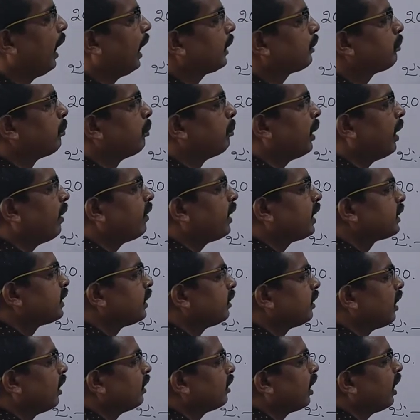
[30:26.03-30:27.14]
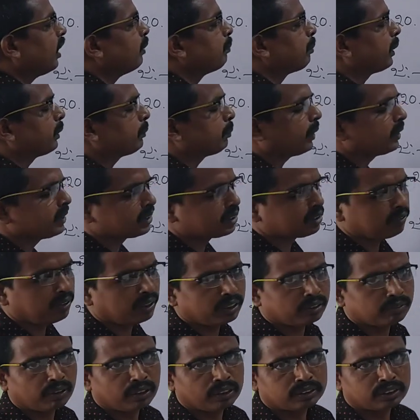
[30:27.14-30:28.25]
ఆత్మభావన సిద్ధాంతాన్ని ప్రతిపాదించడం
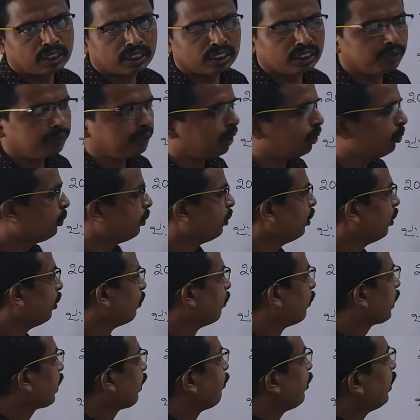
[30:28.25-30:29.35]
అనేటువంటి జరిగింది వీరు ఓకే